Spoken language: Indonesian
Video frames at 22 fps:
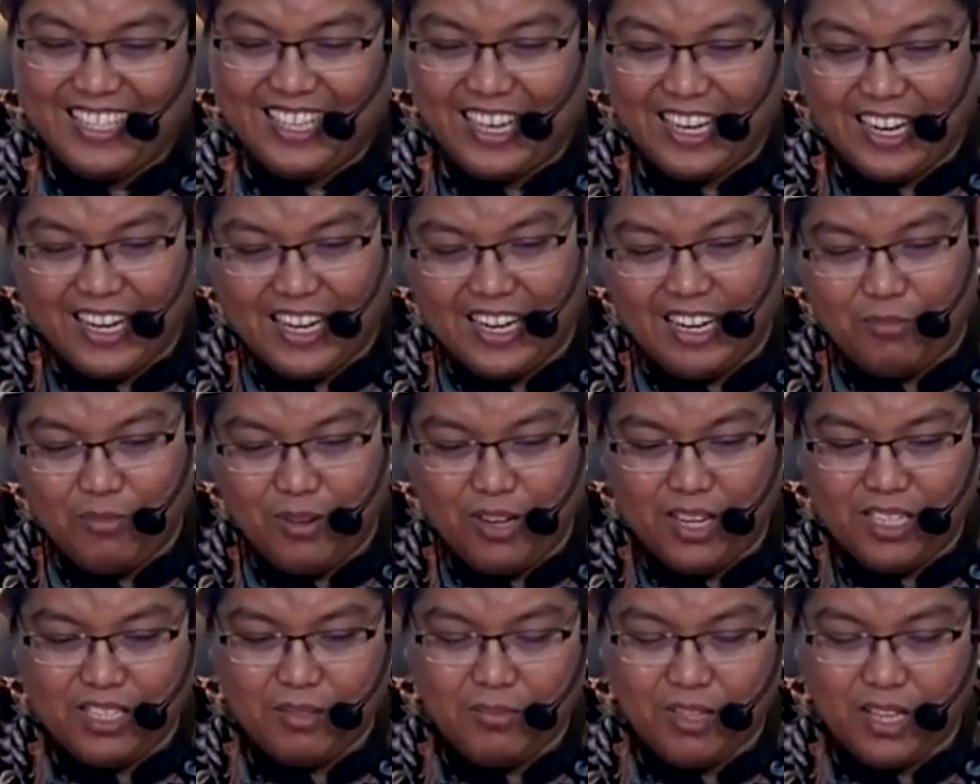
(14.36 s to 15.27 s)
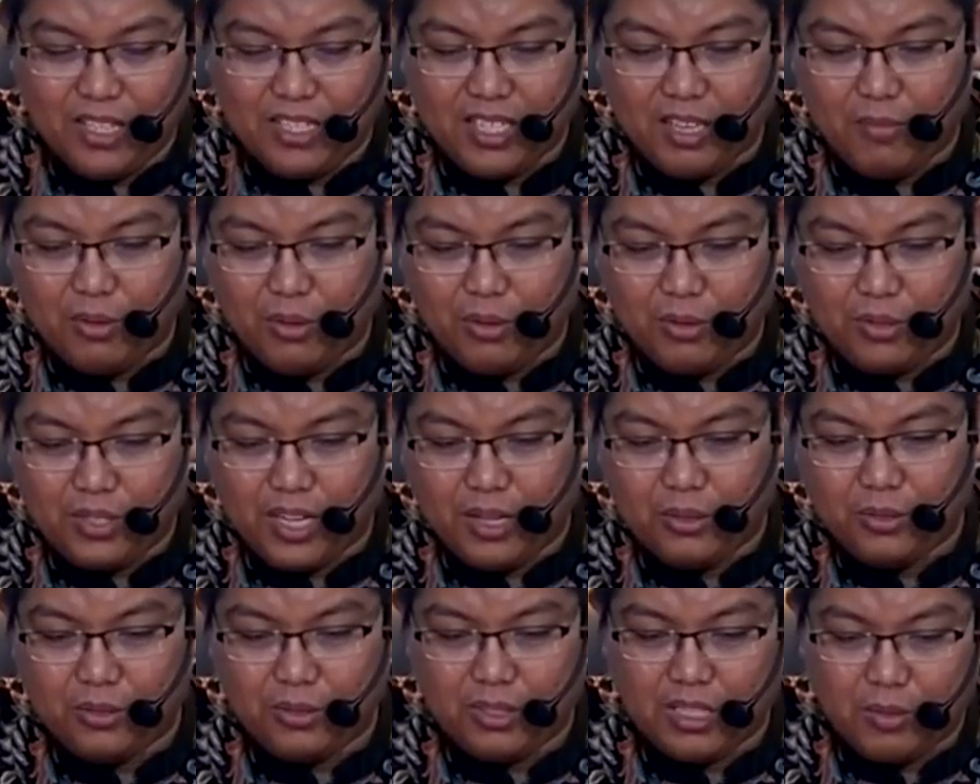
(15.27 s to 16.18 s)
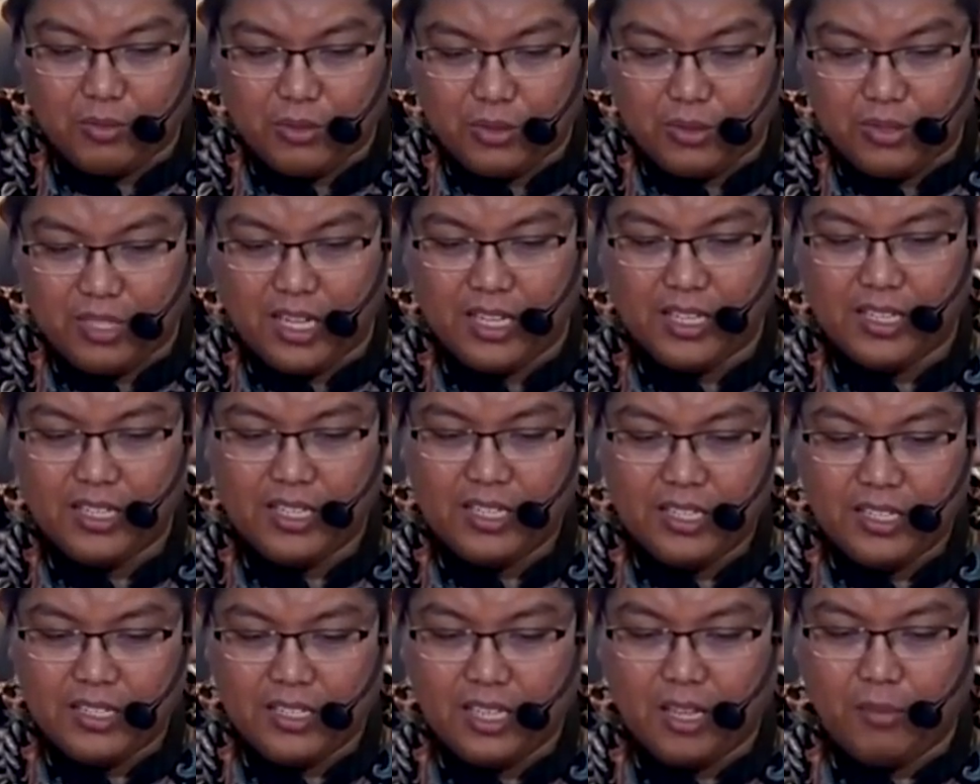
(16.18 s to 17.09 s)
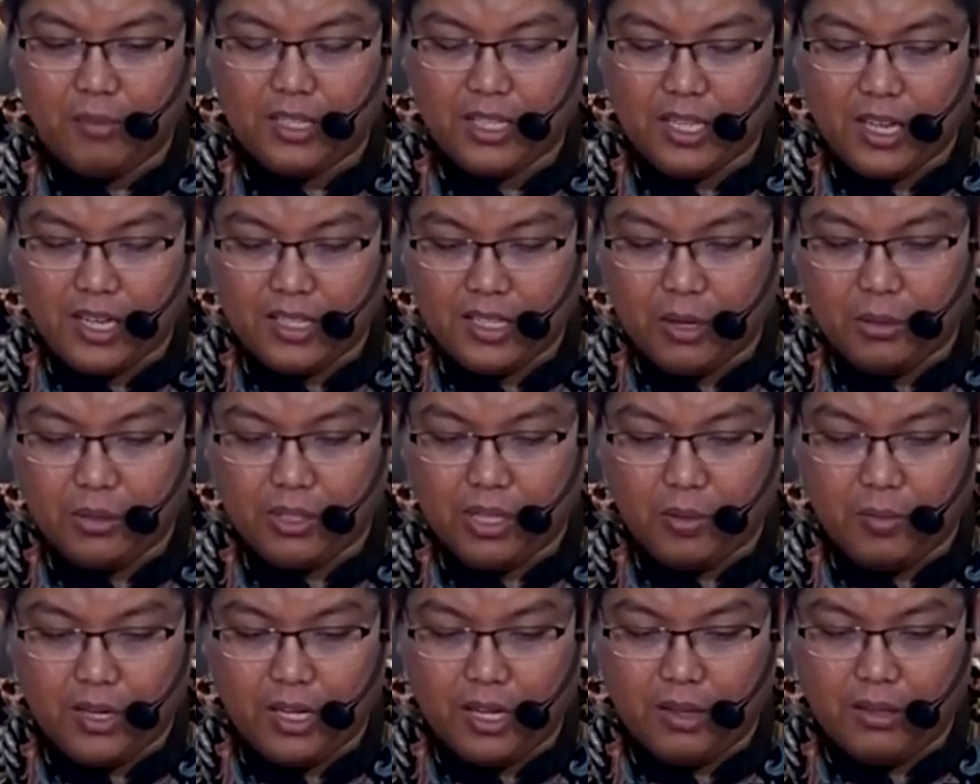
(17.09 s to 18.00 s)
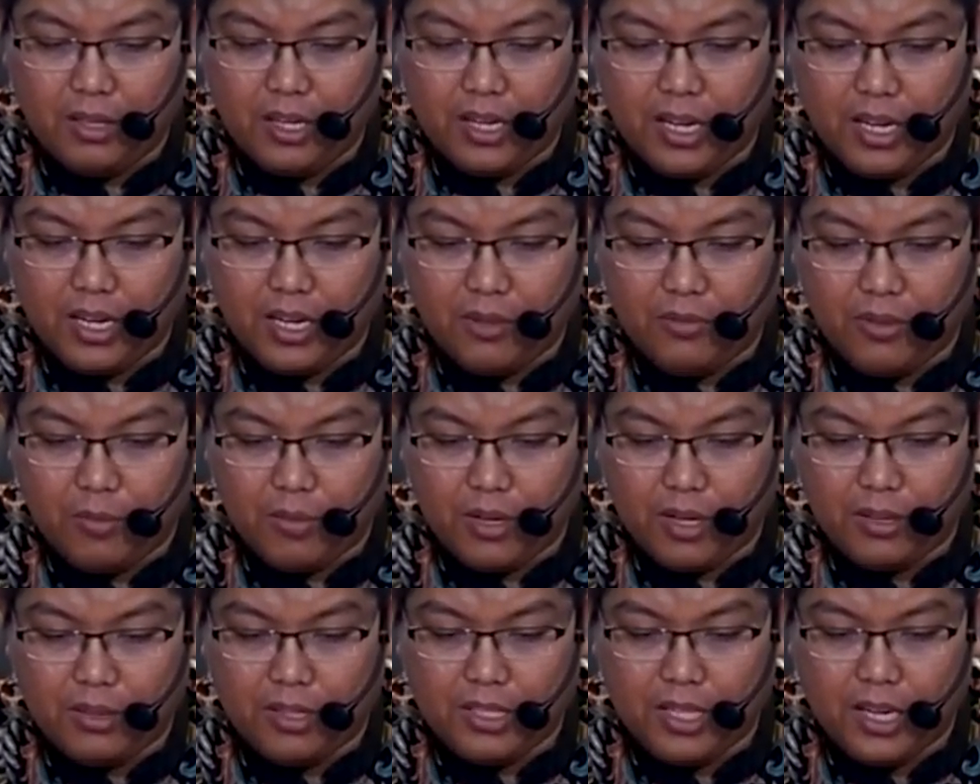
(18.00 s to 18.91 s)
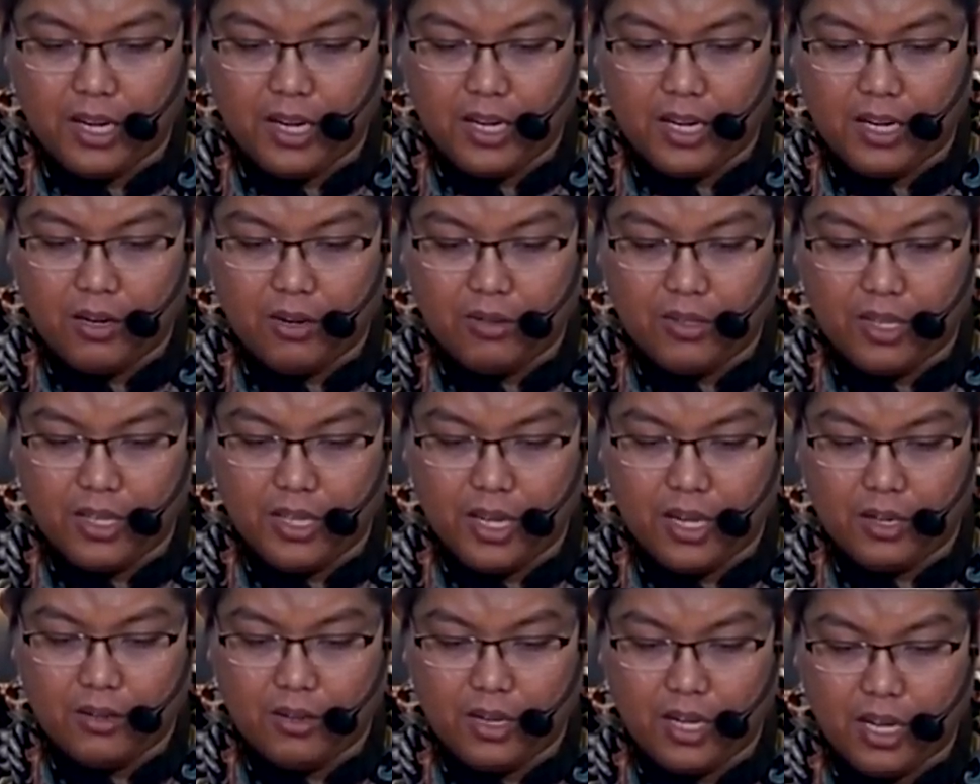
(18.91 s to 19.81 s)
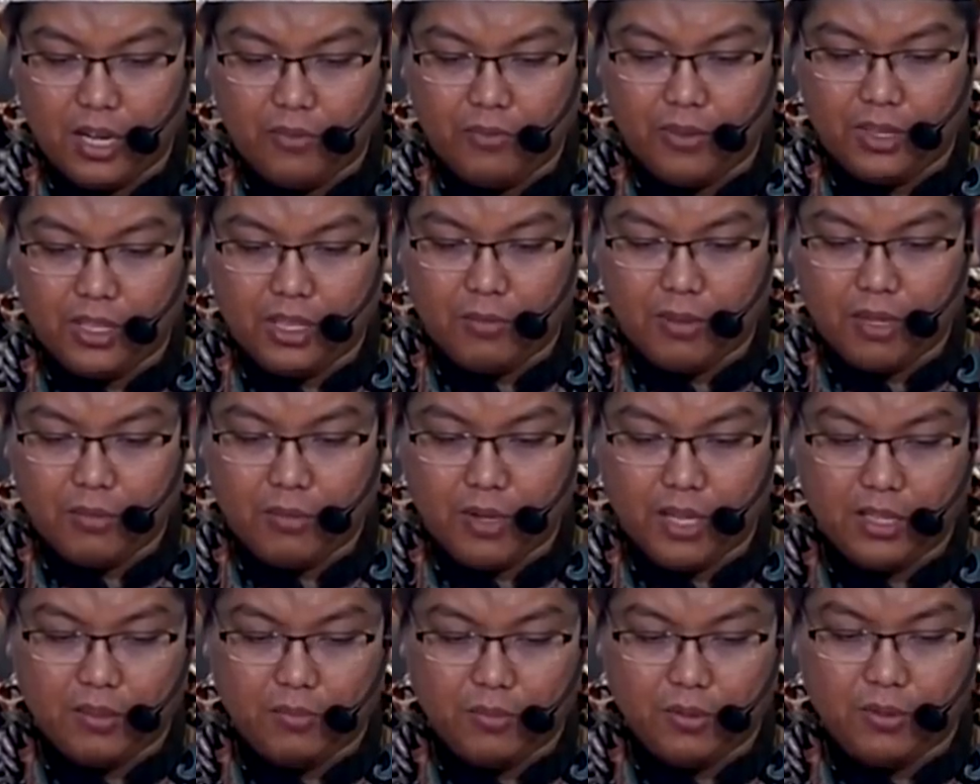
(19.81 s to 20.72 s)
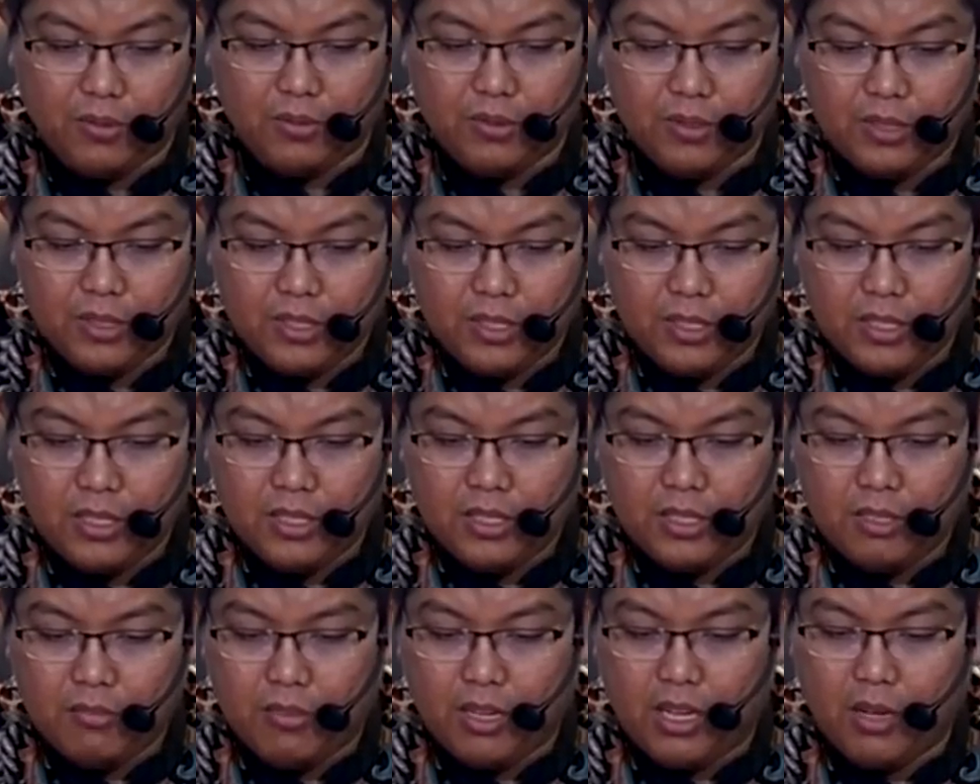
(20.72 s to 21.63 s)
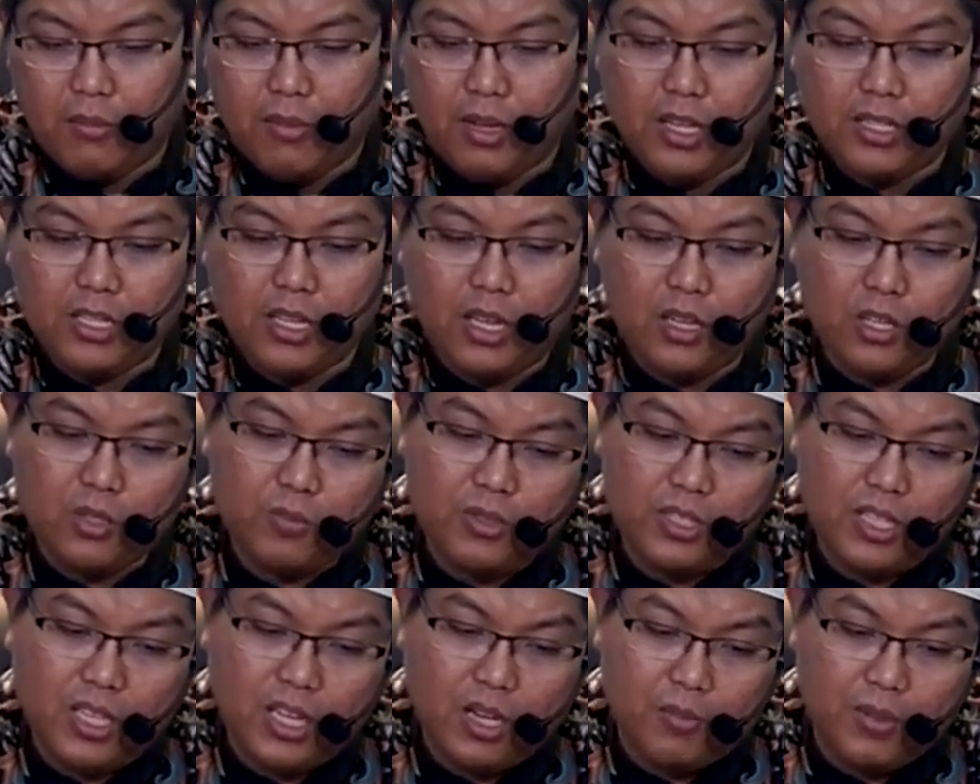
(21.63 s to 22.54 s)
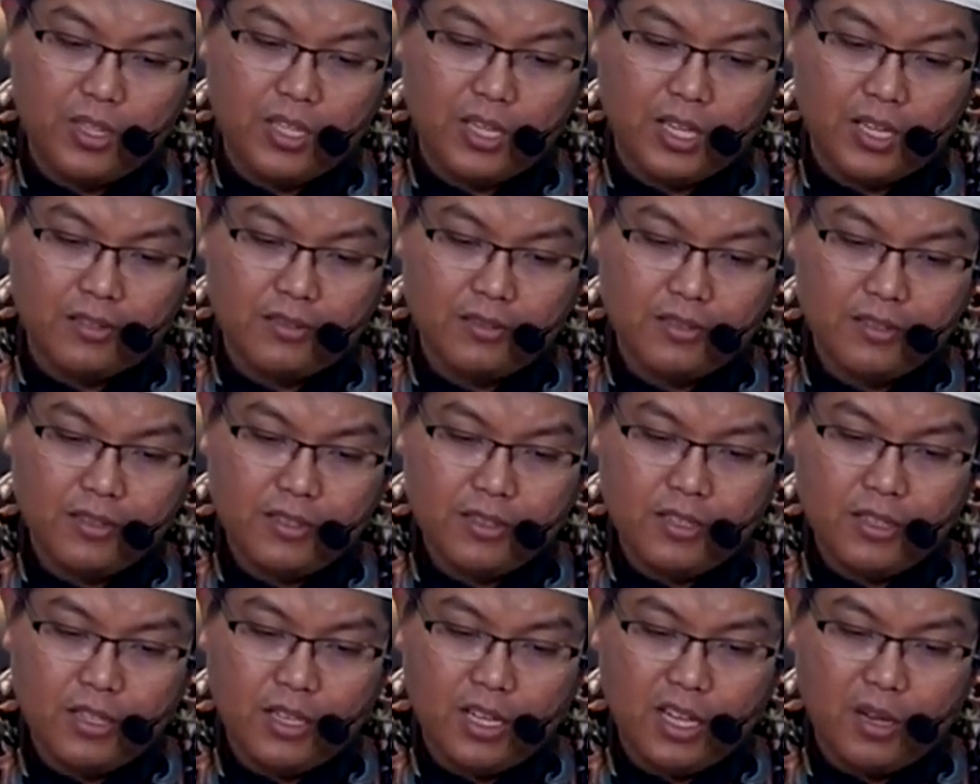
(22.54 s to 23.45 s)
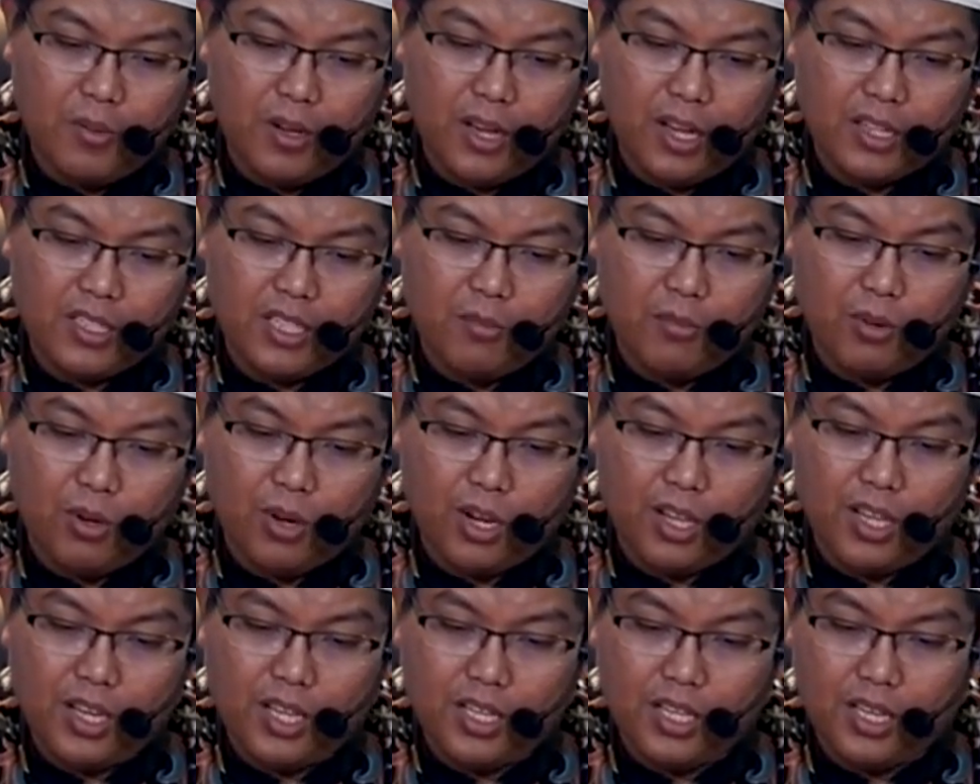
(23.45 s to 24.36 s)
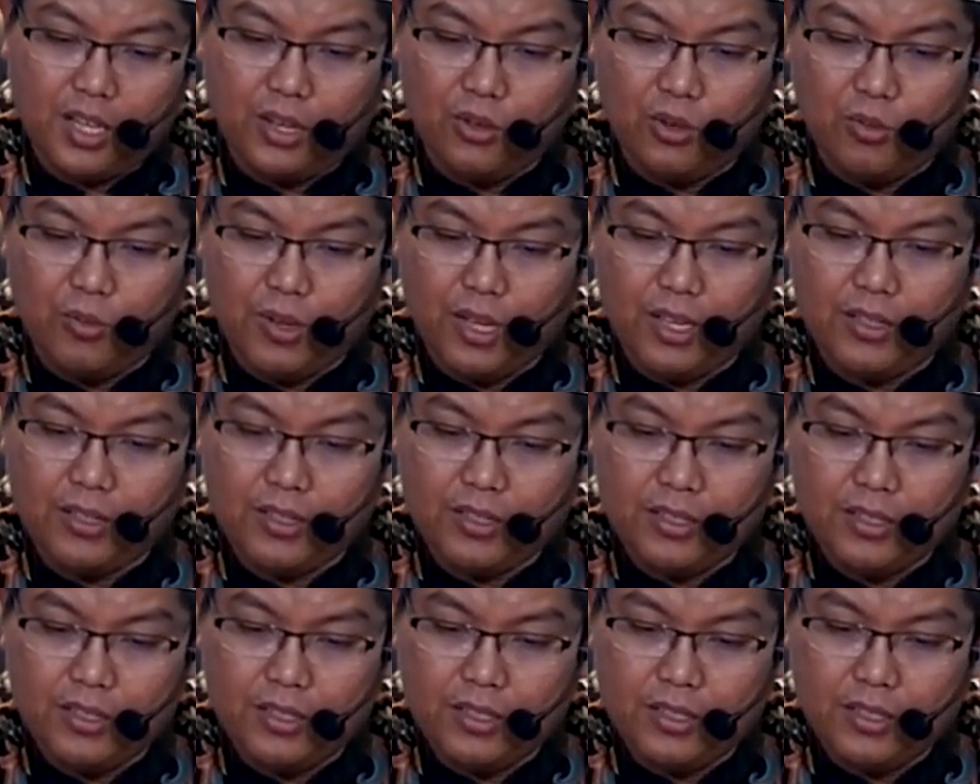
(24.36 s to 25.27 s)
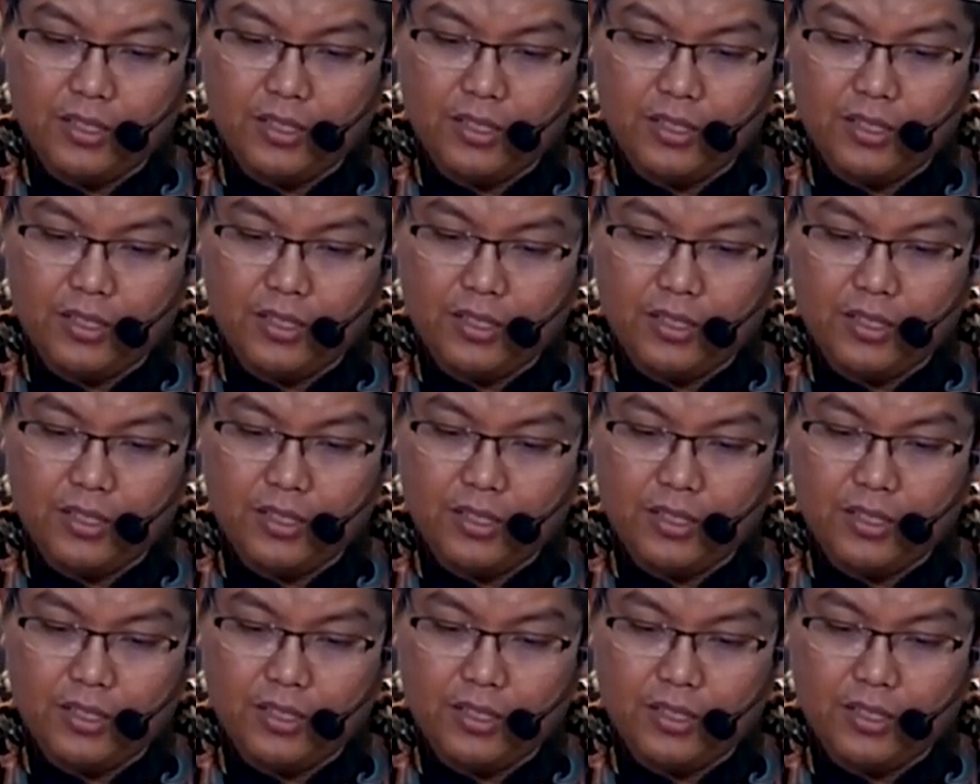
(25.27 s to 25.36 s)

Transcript: Sekarang alhamdulillah semenjak saya berusaha untuk tetap sunnah, saya merasakan takut kepada Allah karena ada firman Allah, janganlah engkau jadikan orang kafir teman baikmu. Bagaimana saya harus menyikapinya? Apakah saya menolaknya datang ke rumah?